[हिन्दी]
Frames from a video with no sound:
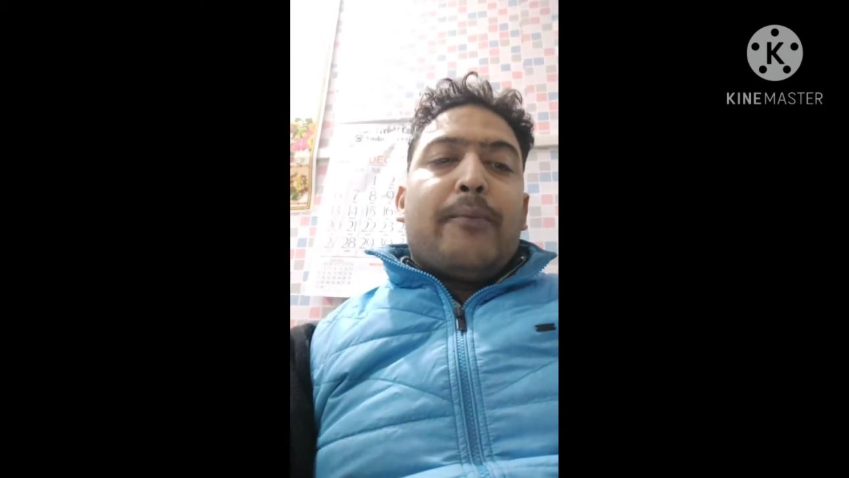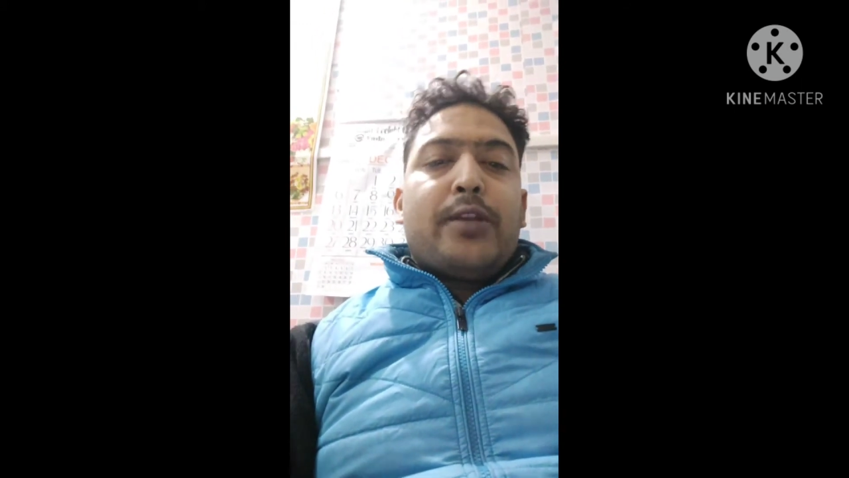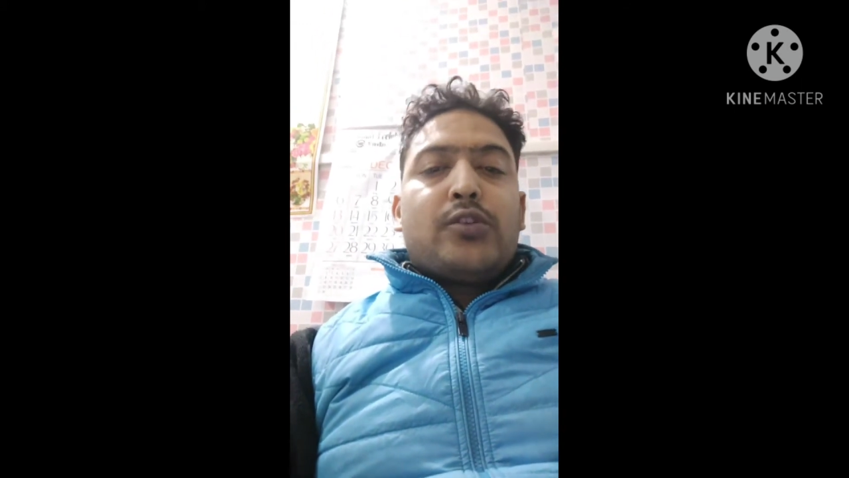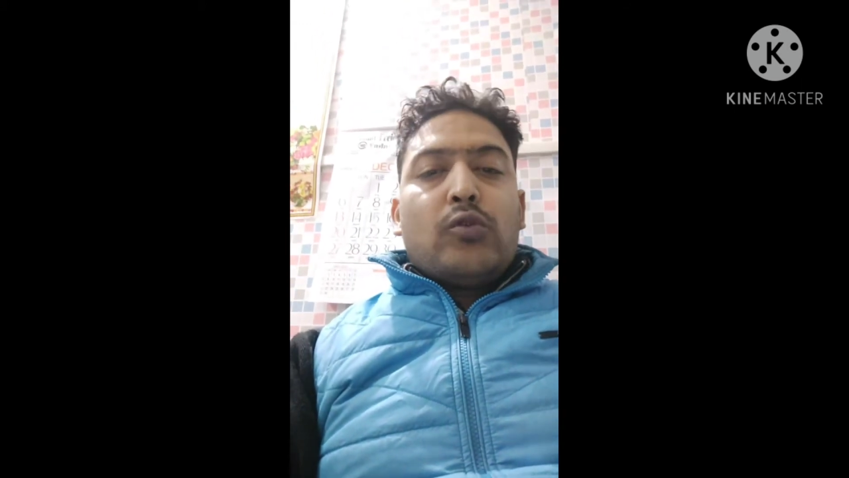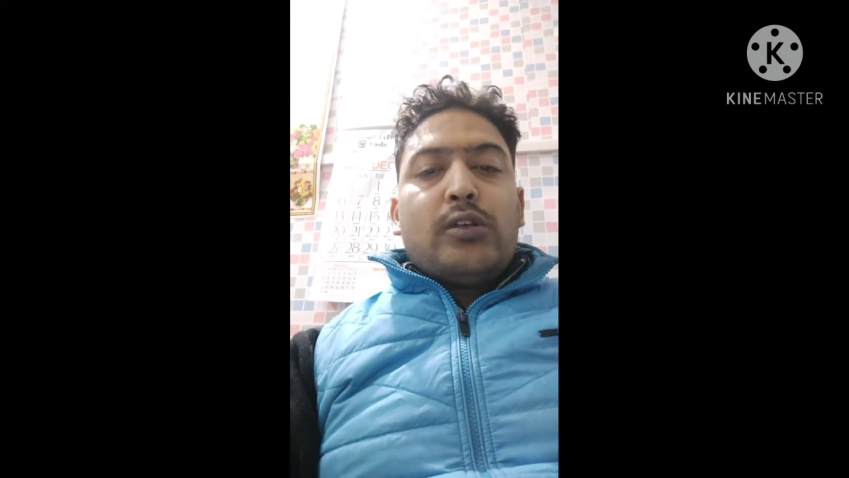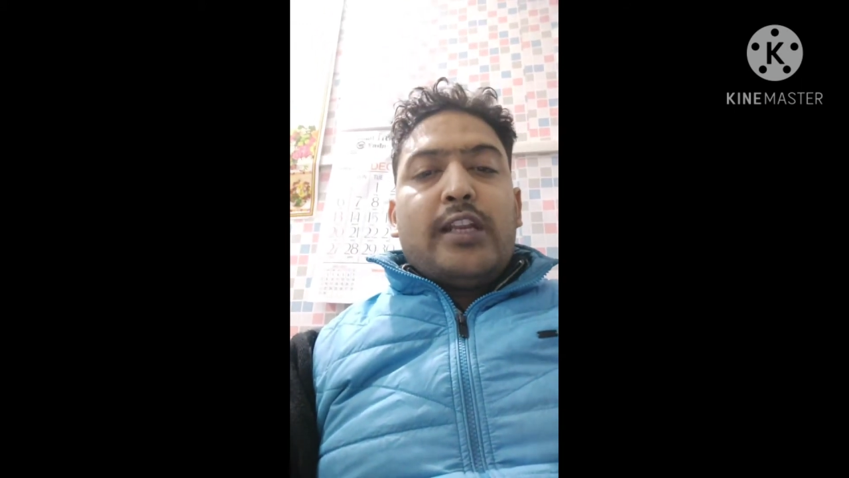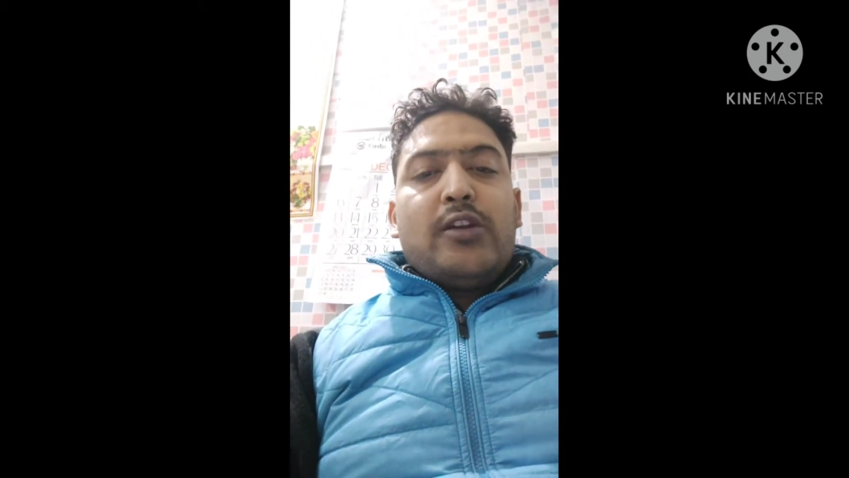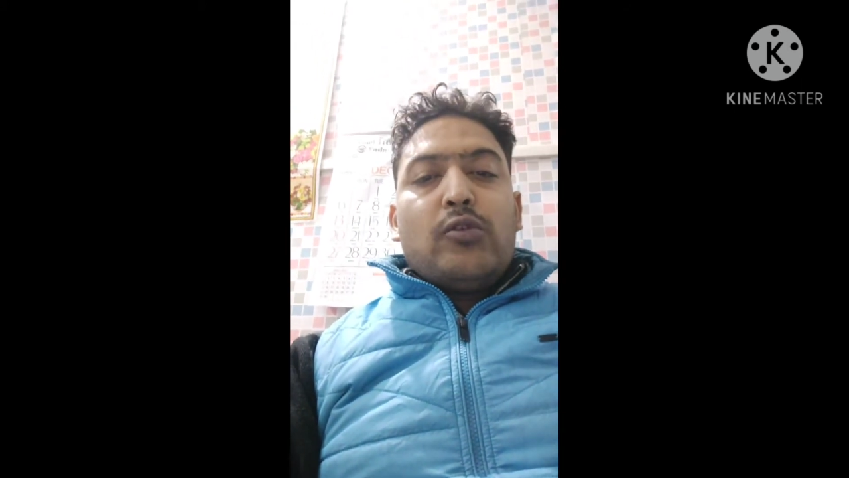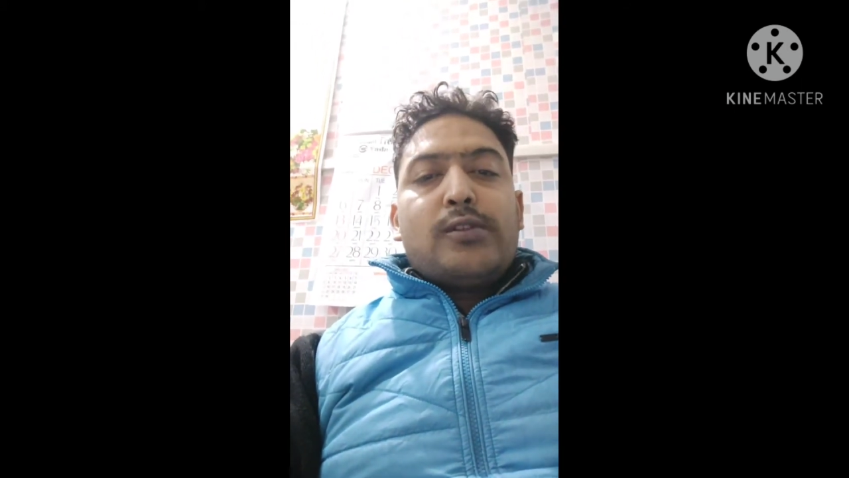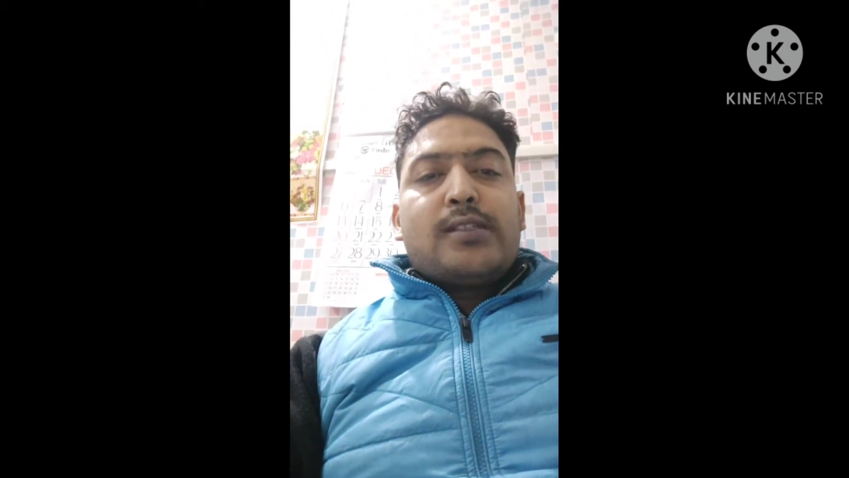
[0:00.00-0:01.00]
एप्रिसोन की
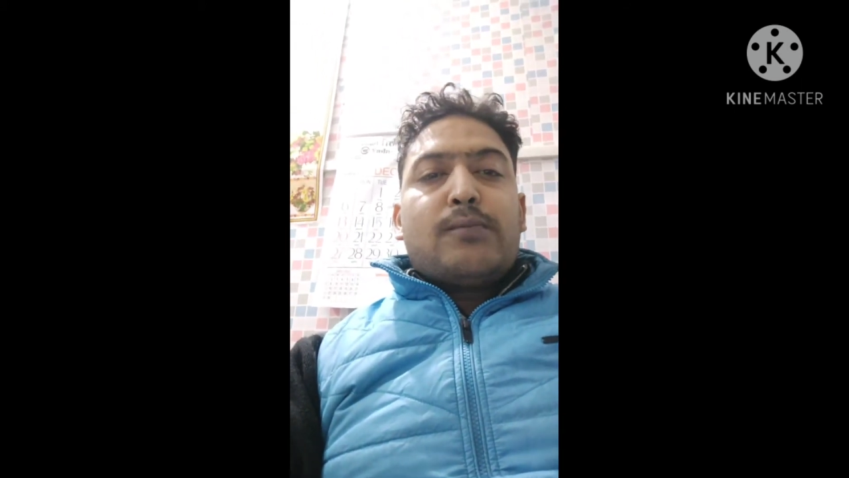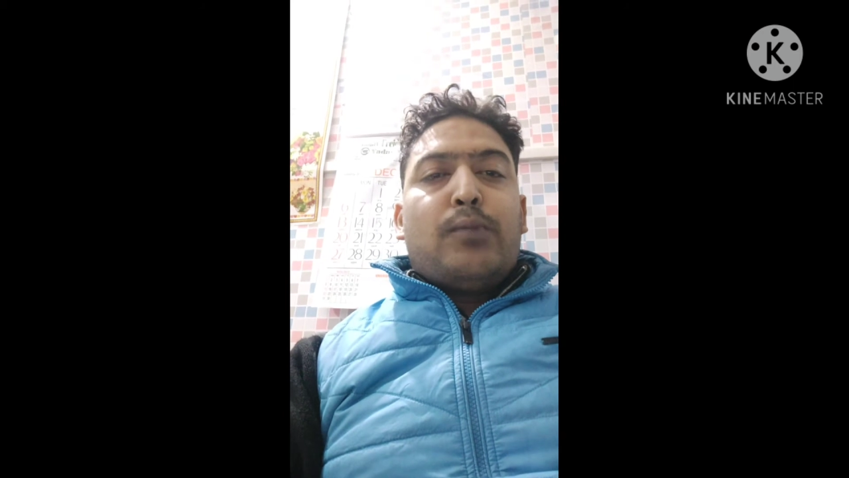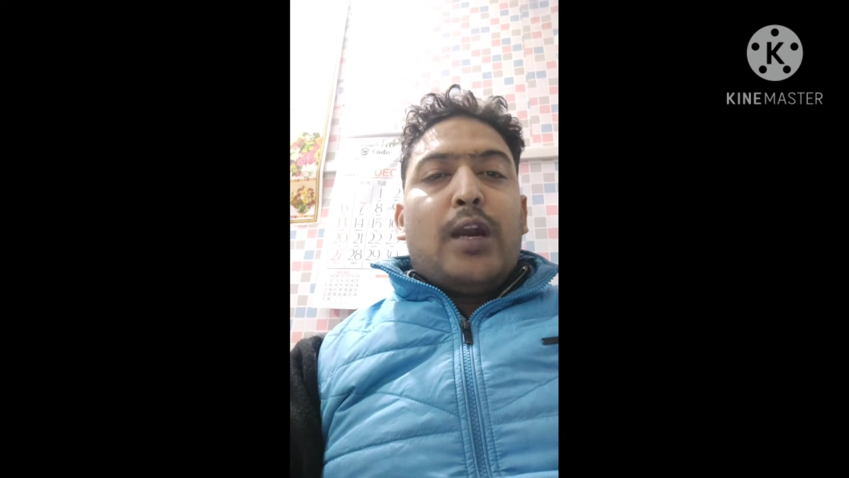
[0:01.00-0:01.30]
डोज